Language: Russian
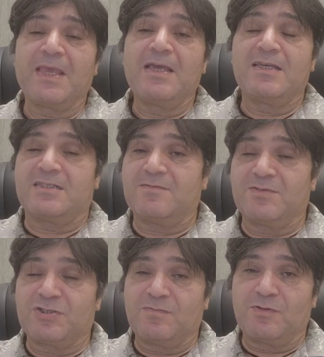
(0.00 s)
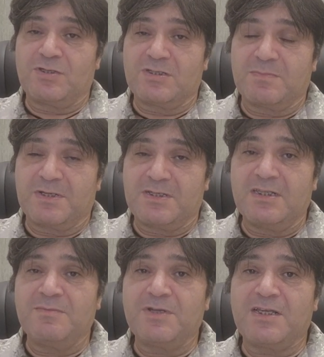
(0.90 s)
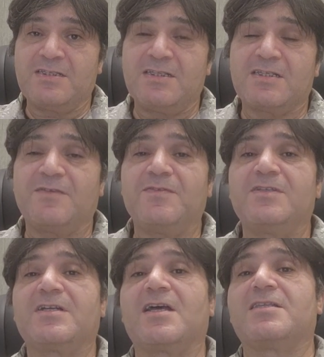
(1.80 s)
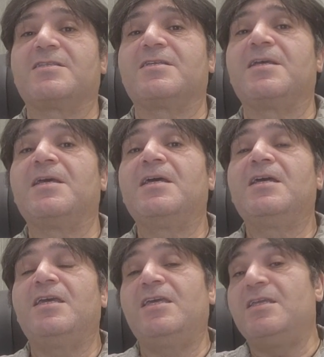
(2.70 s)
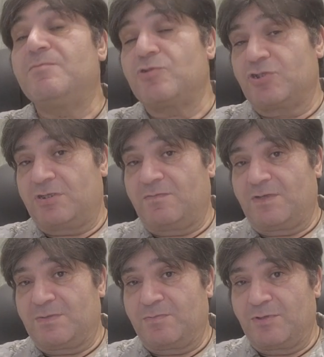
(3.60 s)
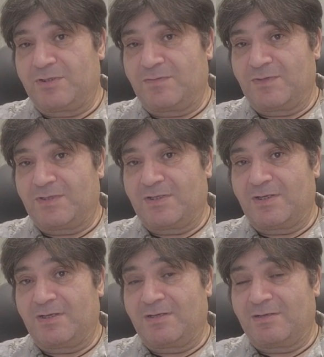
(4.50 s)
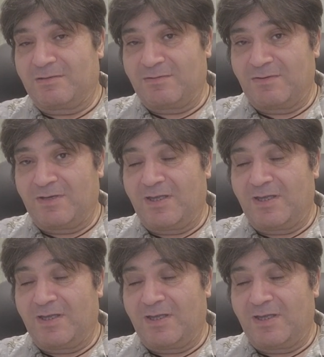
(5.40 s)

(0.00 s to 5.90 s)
Если вы живете за пределами Российской Федерации и не можете воспользоваться э,